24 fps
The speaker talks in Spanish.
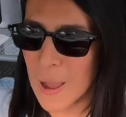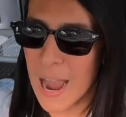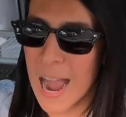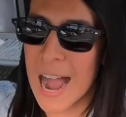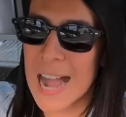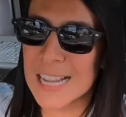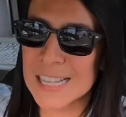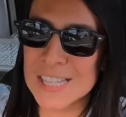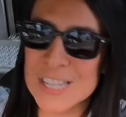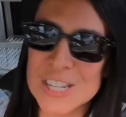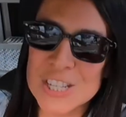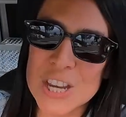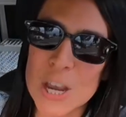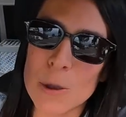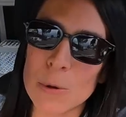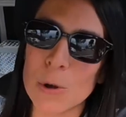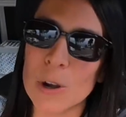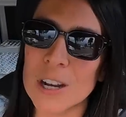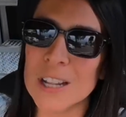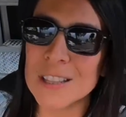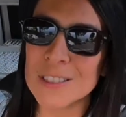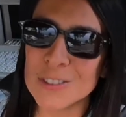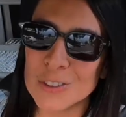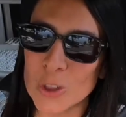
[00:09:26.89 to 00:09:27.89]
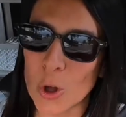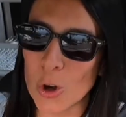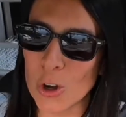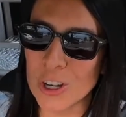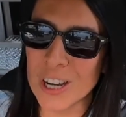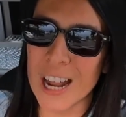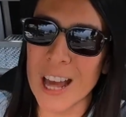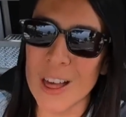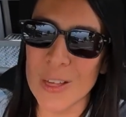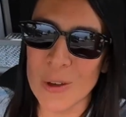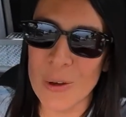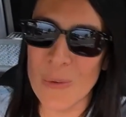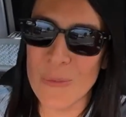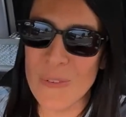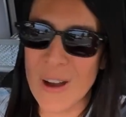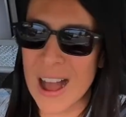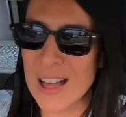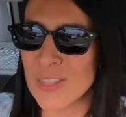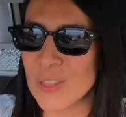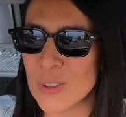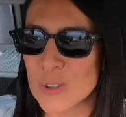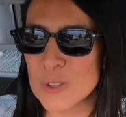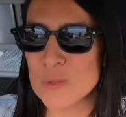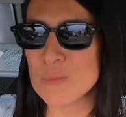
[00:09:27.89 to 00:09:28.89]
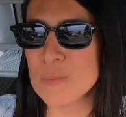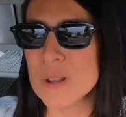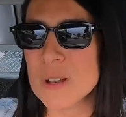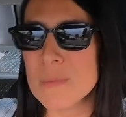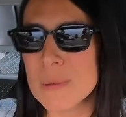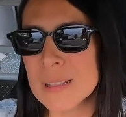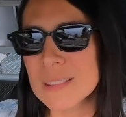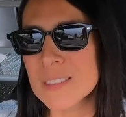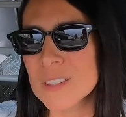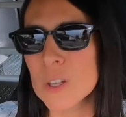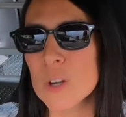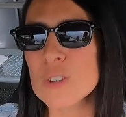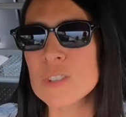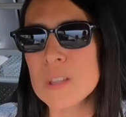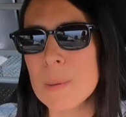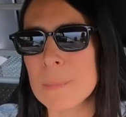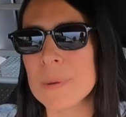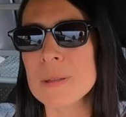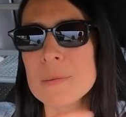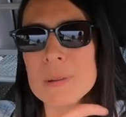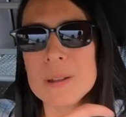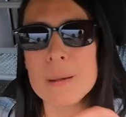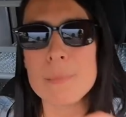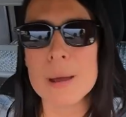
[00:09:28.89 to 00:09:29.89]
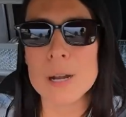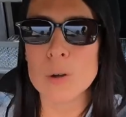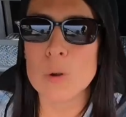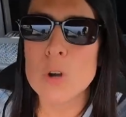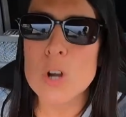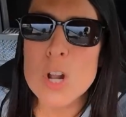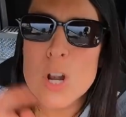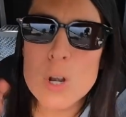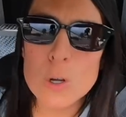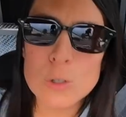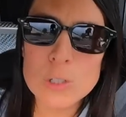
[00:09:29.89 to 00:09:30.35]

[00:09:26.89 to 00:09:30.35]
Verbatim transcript: a Chevrolet Tornado Van 2022 de primera mano.